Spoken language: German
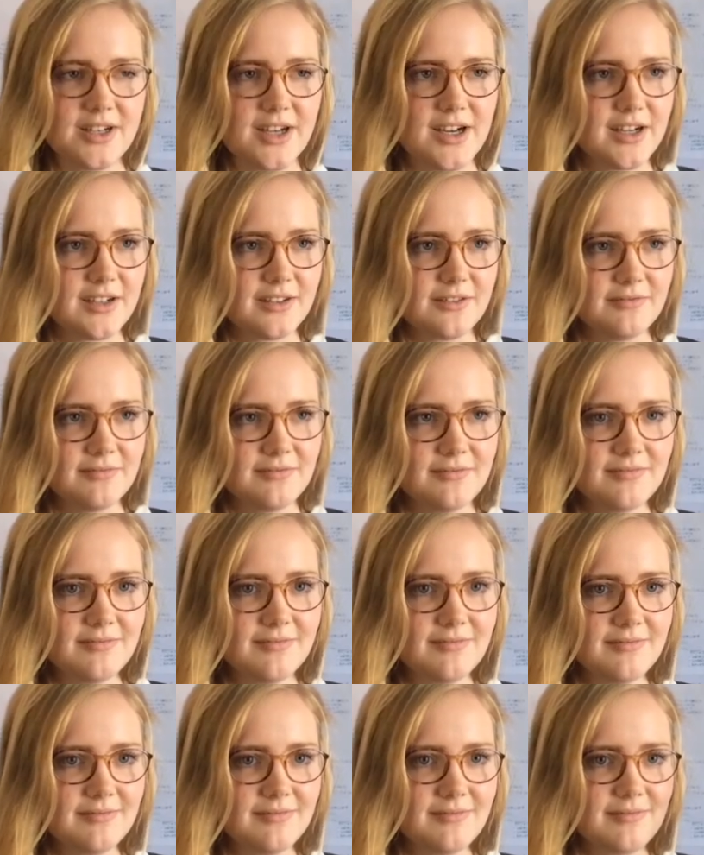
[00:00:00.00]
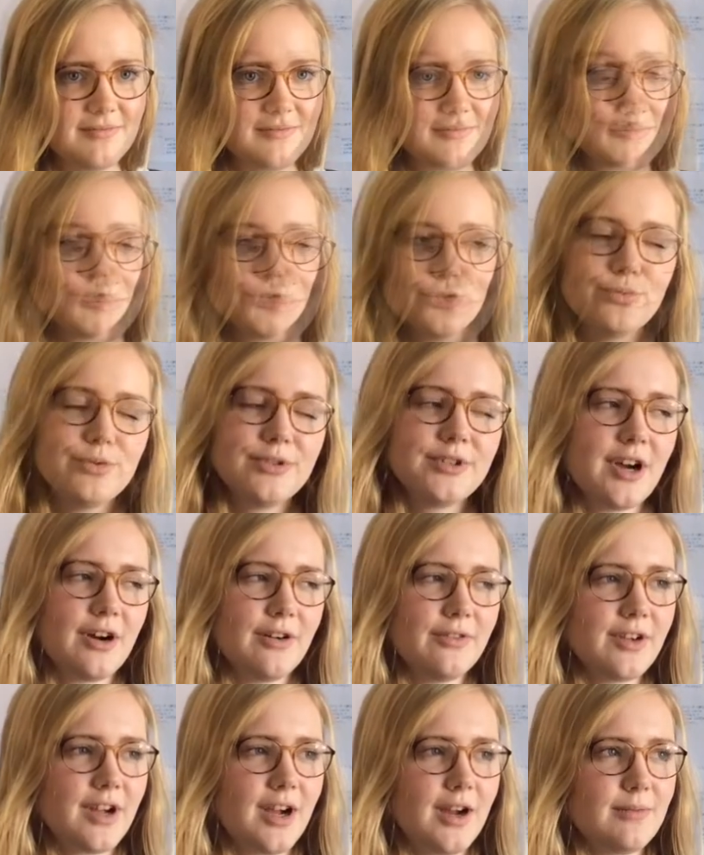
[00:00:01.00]
Daten. Typische
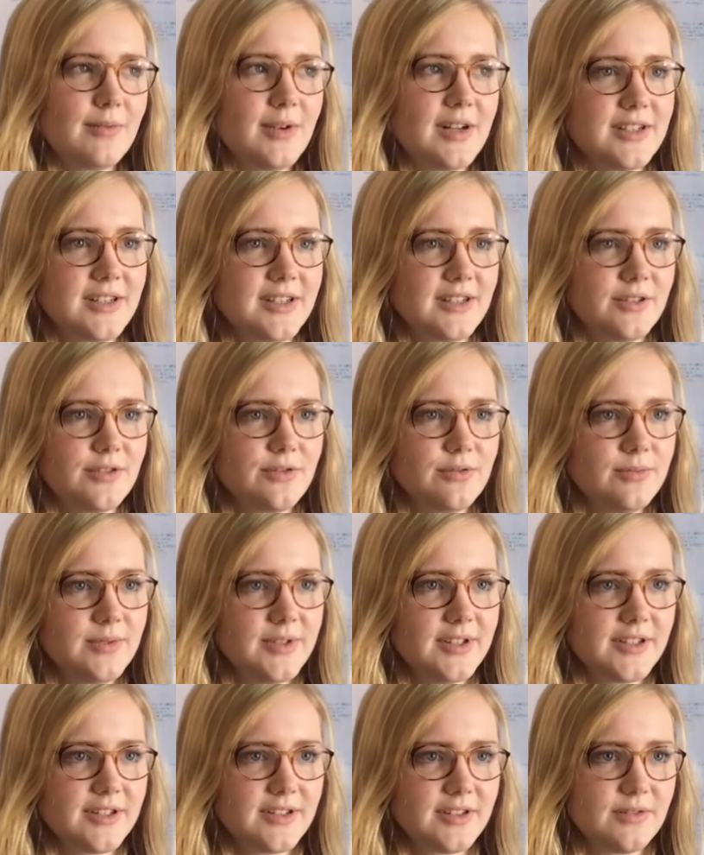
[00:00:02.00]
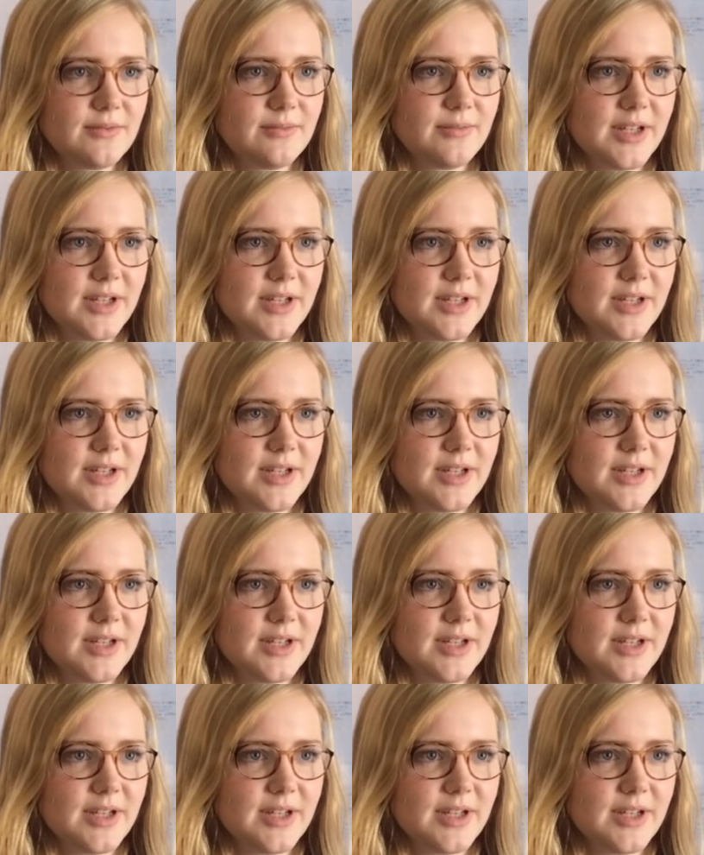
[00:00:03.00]
Aufgaben als Azubi sind zum